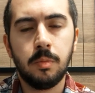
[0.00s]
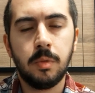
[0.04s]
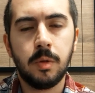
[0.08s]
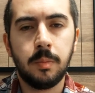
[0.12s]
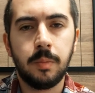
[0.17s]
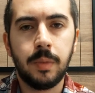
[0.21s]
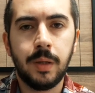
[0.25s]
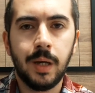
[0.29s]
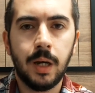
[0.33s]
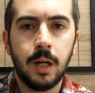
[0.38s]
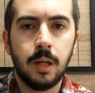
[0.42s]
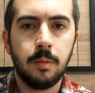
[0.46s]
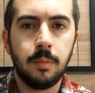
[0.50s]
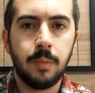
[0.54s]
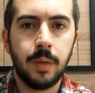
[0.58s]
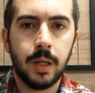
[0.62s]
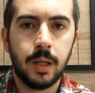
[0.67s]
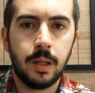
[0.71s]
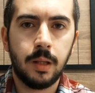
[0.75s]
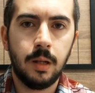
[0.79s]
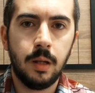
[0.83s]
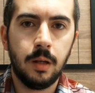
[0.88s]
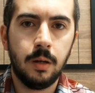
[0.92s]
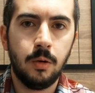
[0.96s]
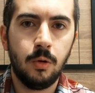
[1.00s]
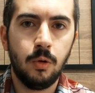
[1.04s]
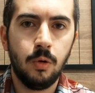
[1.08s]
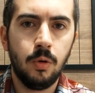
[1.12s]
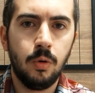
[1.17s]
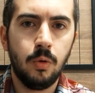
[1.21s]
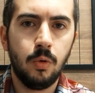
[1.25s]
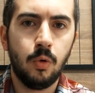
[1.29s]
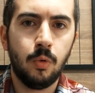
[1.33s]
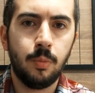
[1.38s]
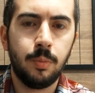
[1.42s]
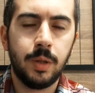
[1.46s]
Bir, bir ay
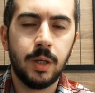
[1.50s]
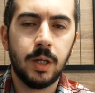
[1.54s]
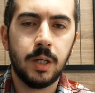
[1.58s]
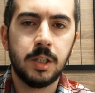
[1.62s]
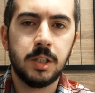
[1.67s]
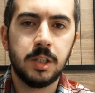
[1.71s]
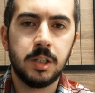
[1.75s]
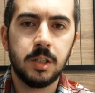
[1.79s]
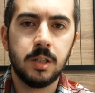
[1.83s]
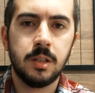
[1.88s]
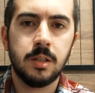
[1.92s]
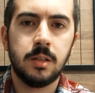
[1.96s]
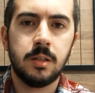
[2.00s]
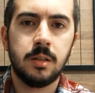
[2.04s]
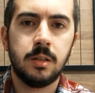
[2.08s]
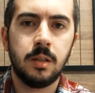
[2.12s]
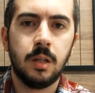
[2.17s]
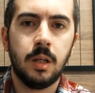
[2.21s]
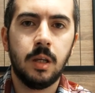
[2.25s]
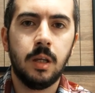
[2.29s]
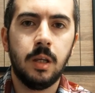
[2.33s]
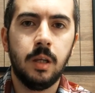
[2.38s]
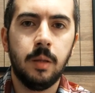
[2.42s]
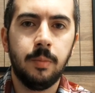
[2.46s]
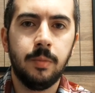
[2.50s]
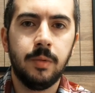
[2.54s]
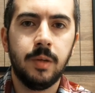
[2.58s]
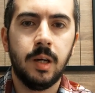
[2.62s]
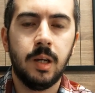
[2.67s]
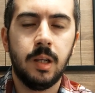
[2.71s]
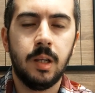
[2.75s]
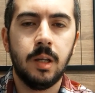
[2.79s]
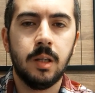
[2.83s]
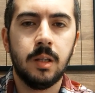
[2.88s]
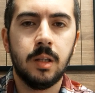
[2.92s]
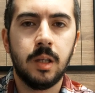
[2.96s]
bekleniyor. O bir ay içerisinde
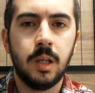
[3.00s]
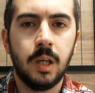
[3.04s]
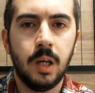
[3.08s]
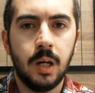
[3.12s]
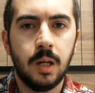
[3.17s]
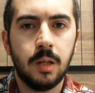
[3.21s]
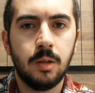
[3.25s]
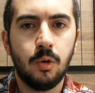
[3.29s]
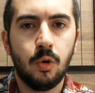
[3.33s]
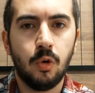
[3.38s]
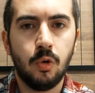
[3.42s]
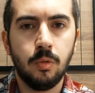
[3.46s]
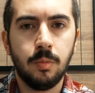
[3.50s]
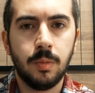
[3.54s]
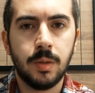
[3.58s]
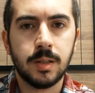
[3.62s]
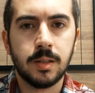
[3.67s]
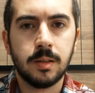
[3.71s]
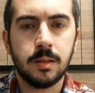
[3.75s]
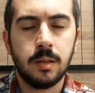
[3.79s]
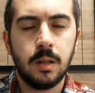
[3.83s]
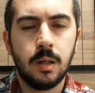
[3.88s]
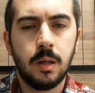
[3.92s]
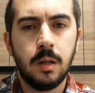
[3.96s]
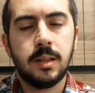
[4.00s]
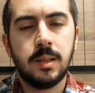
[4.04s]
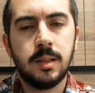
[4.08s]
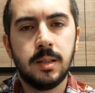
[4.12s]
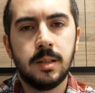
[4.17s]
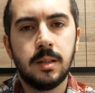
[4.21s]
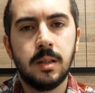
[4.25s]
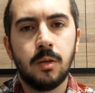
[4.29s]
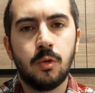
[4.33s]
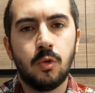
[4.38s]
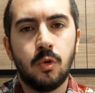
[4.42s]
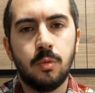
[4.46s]
iptal ya da iade olmazsa
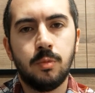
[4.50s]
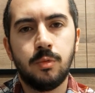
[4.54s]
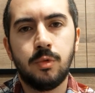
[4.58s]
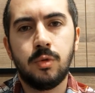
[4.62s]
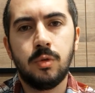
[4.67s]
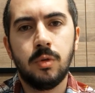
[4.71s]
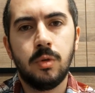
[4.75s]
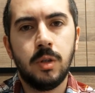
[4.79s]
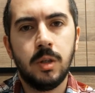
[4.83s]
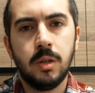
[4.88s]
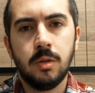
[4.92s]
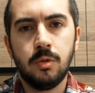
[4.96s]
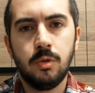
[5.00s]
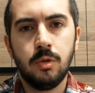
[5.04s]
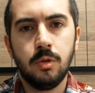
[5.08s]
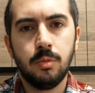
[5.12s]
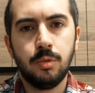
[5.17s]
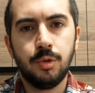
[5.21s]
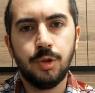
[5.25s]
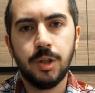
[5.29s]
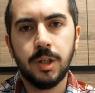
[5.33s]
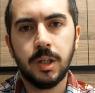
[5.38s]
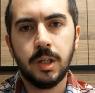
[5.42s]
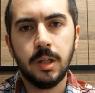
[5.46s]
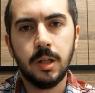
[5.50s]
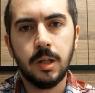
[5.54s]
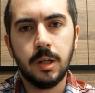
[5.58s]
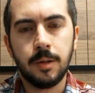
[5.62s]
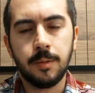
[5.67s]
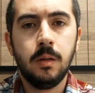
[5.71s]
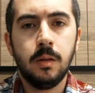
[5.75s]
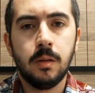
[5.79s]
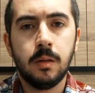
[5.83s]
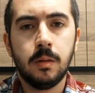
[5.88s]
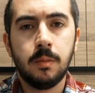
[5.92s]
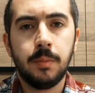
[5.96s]
size komisyon yatıyor bu şekilde.
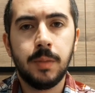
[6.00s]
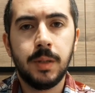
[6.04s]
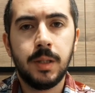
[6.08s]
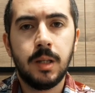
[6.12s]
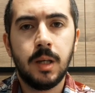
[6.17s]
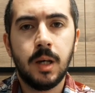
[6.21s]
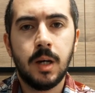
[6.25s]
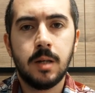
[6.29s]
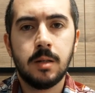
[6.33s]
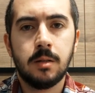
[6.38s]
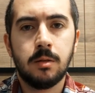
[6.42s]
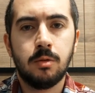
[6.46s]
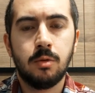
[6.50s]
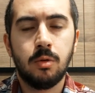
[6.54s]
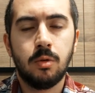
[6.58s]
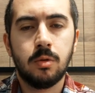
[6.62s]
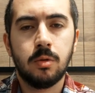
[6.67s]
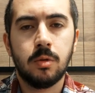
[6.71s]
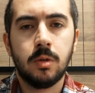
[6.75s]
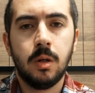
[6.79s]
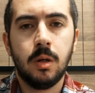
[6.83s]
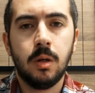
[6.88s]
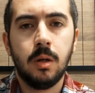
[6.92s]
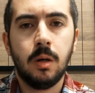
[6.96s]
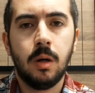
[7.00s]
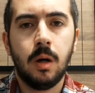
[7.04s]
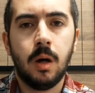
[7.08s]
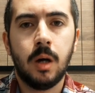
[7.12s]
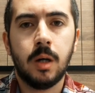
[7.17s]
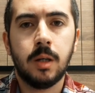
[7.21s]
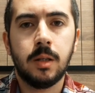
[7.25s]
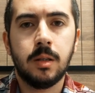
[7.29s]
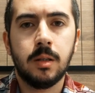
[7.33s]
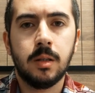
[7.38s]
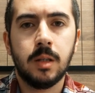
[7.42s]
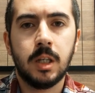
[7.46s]
Ee, bir diğer soruda
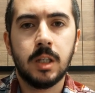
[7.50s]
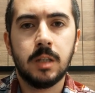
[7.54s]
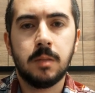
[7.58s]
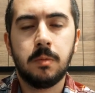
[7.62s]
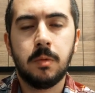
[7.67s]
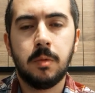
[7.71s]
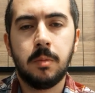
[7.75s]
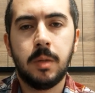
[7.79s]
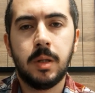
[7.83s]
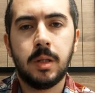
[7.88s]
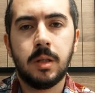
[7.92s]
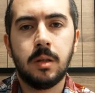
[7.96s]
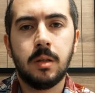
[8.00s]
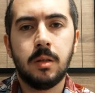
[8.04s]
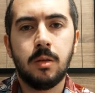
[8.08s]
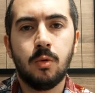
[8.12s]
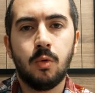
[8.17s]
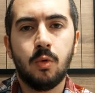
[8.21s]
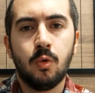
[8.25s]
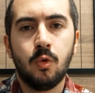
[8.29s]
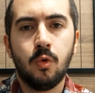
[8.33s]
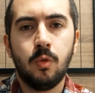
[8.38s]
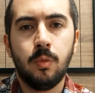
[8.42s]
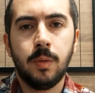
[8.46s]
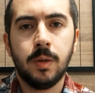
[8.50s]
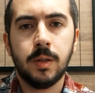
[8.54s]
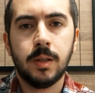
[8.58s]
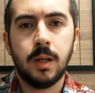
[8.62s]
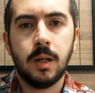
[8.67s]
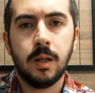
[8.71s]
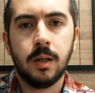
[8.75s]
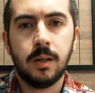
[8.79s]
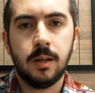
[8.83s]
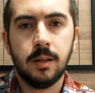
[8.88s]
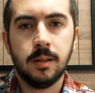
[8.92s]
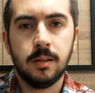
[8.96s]
aydınlatma metnini
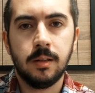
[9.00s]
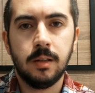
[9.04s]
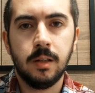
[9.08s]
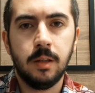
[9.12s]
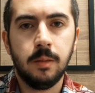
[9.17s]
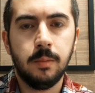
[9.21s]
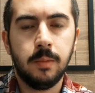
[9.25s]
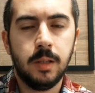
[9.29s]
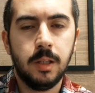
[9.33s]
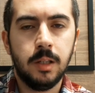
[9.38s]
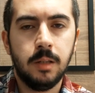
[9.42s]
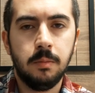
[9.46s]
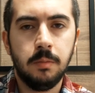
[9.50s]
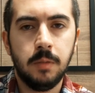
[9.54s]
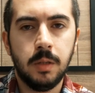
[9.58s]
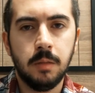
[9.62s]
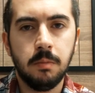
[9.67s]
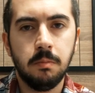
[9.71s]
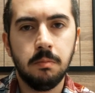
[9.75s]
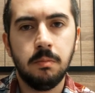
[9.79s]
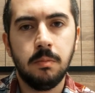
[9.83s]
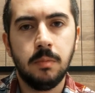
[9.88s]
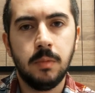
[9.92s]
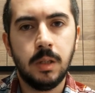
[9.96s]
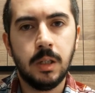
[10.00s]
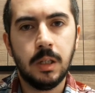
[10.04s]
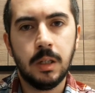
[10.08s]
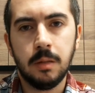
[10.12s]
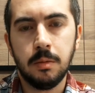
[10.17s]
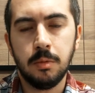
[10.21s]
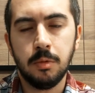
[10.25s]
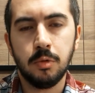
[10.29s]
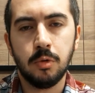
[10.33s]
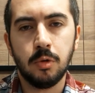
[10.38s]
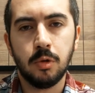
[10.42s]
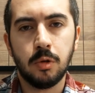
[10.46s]
okumadan katılabilir miyim diye
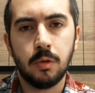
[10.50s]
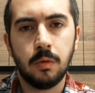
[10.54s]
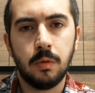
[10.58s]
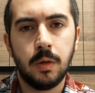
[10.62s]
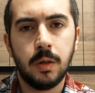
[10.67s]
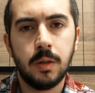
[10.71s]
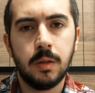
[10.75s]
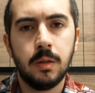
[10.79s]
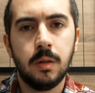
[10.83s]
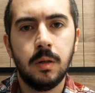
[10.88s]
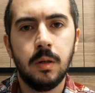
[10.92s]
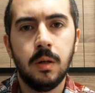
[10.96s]
bir soru var.